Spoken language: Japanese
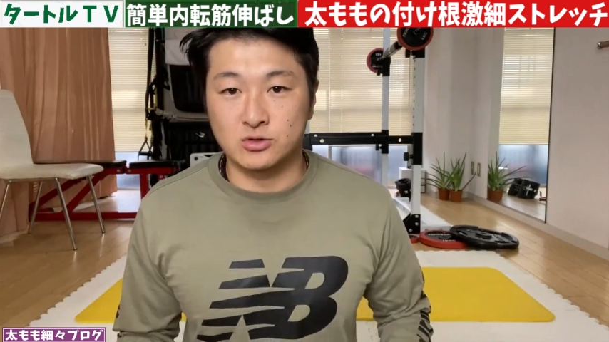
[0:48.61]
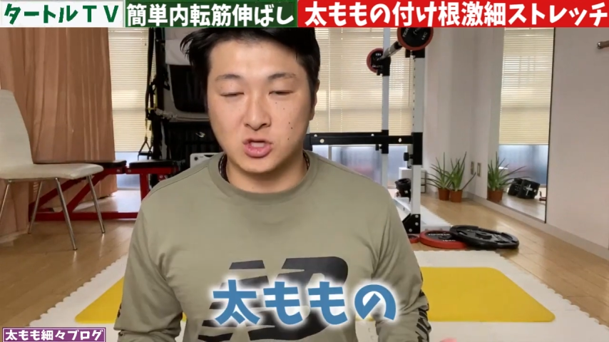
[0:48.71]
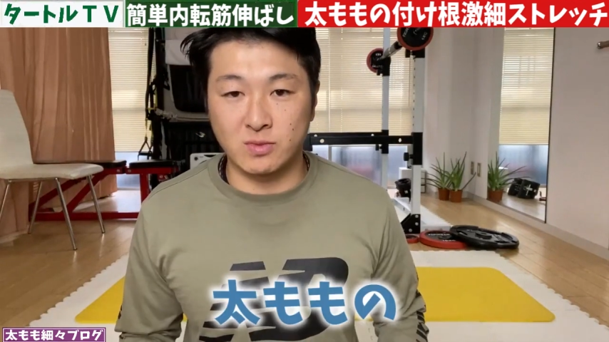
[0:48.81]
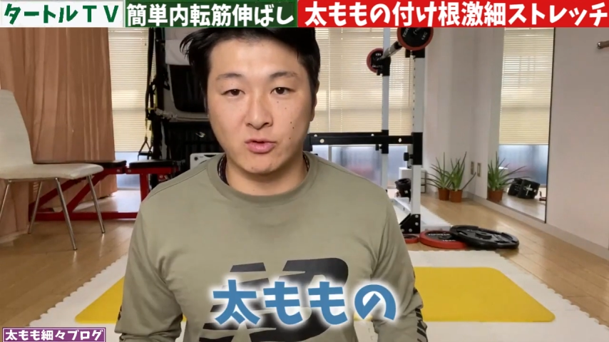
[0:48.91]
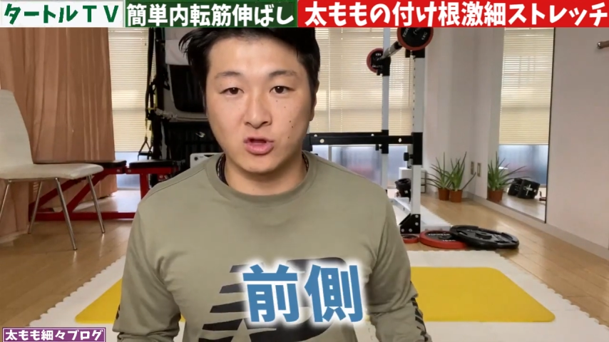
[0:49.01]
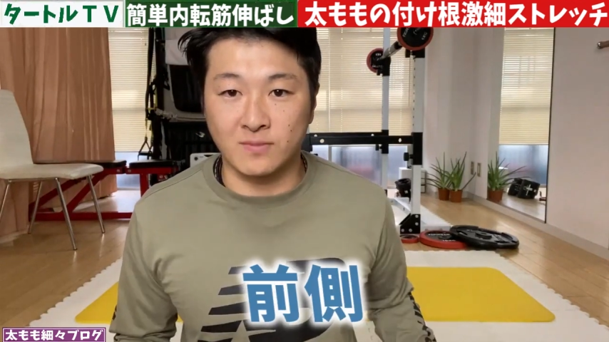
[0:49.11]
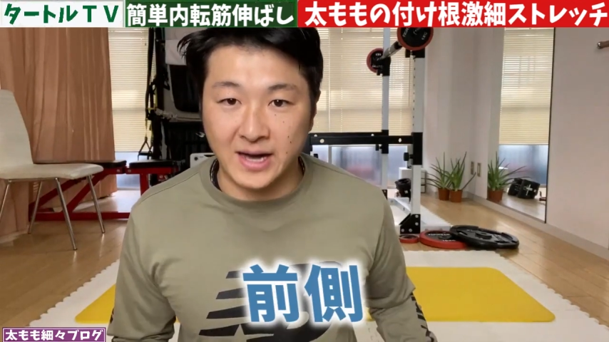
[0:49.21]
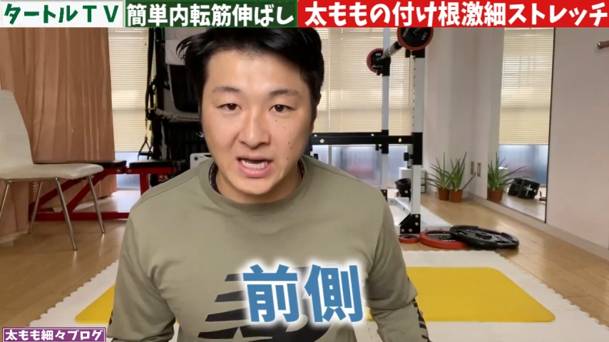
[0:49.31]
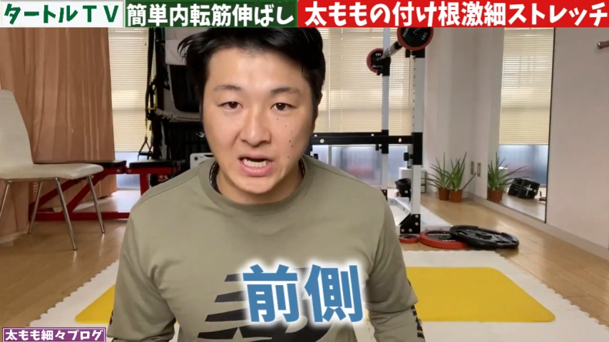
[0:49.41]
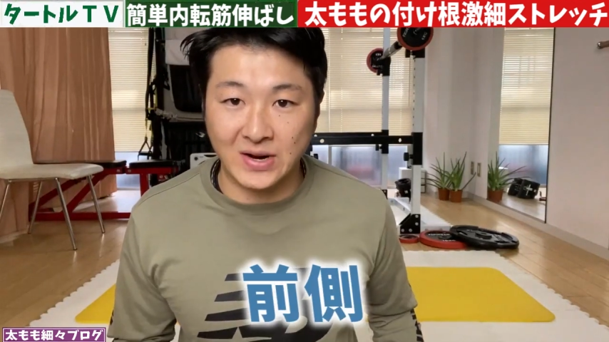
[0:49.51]
太ももの
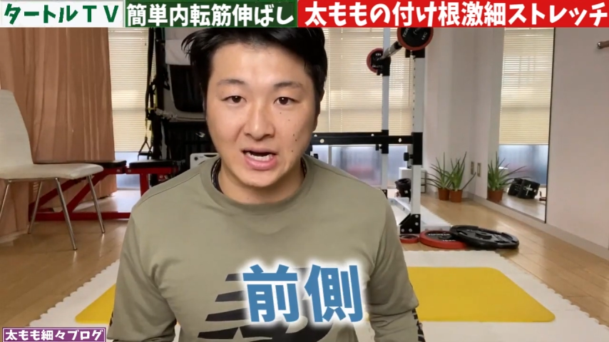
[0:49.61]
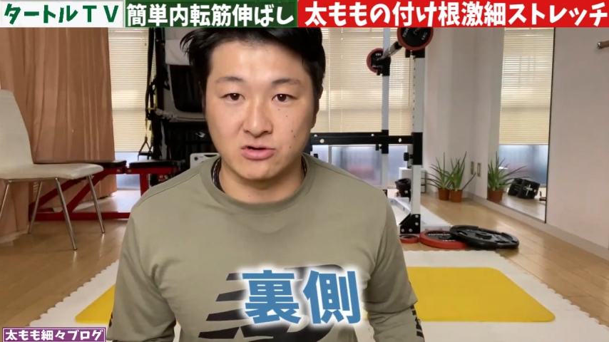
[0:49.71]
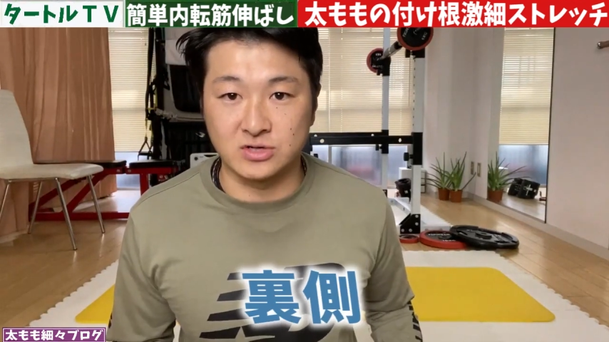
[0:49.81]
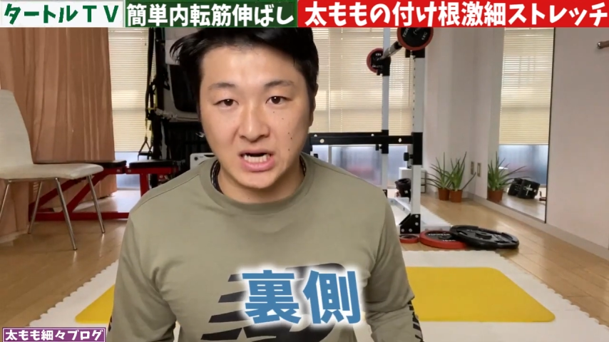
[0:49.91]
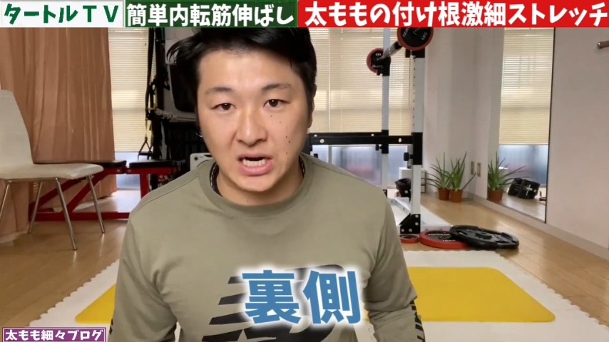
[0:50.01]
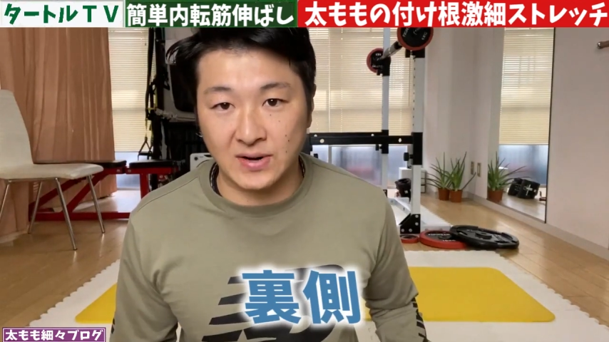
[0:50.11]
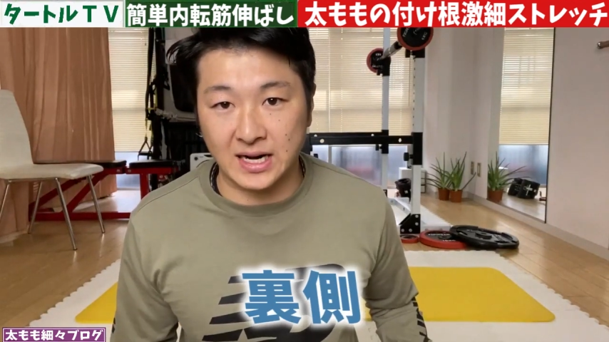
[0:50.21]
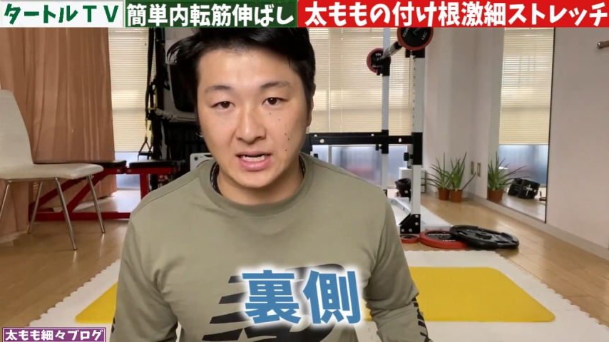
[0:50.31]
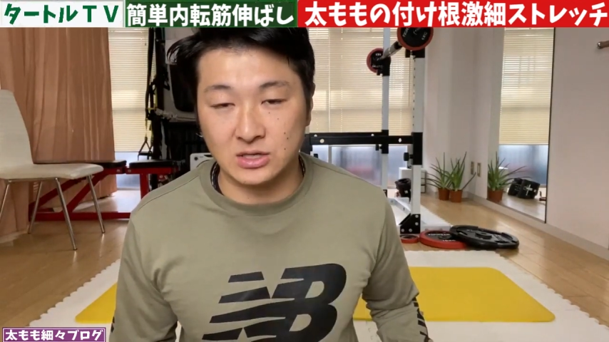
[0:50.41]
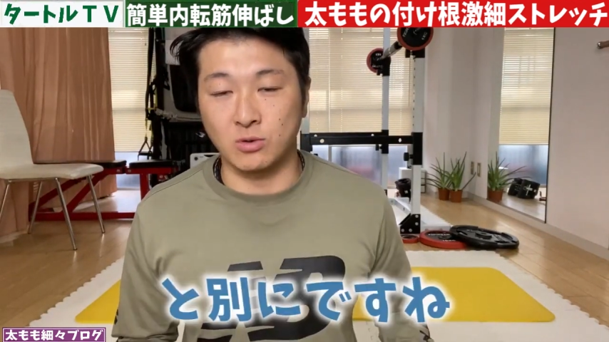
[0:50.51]
前側、裏
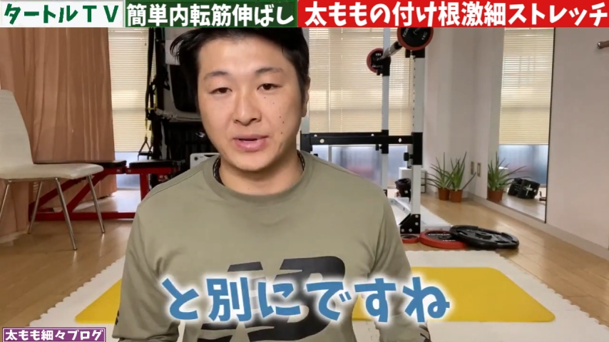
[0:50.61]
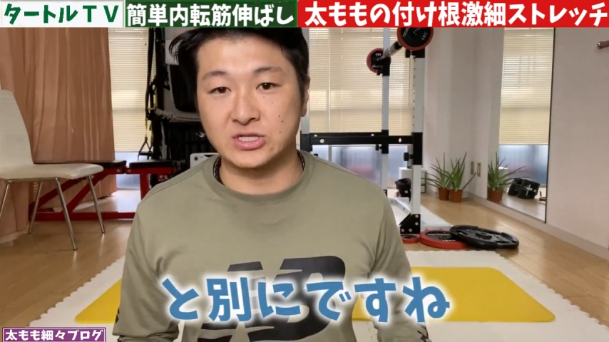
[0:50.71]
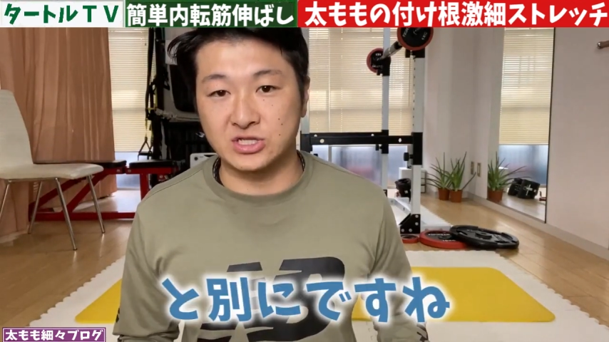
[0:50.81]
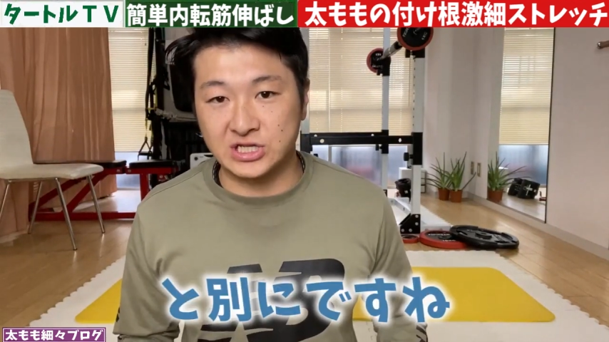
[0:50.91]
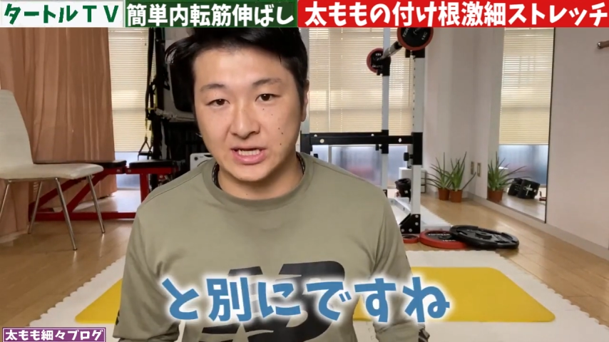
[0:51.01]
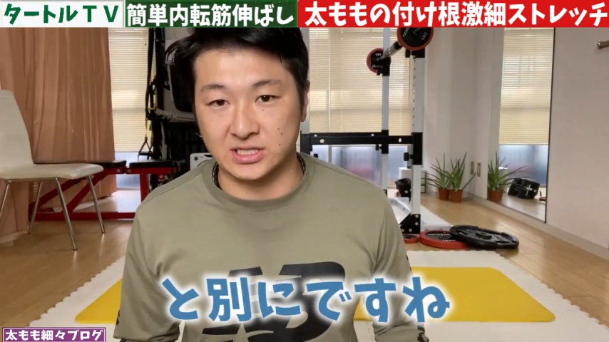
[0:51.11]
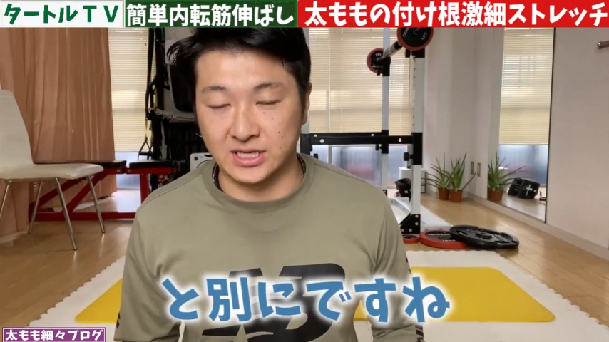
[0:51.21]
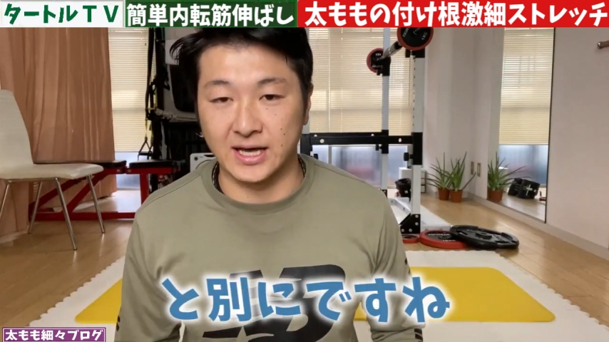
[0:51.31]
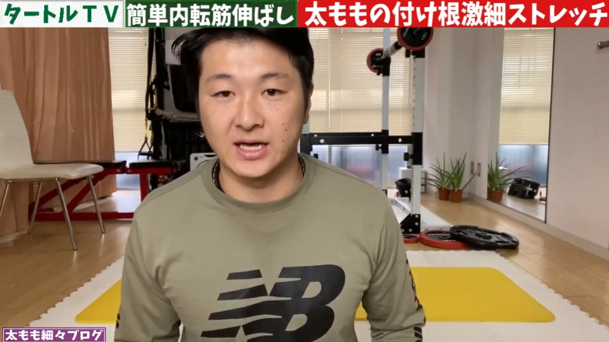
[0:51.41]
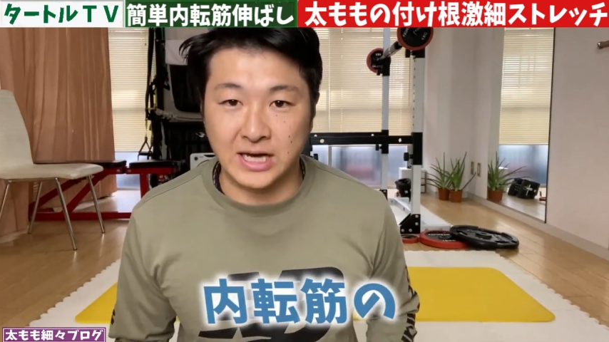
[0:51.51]
側と別にですね、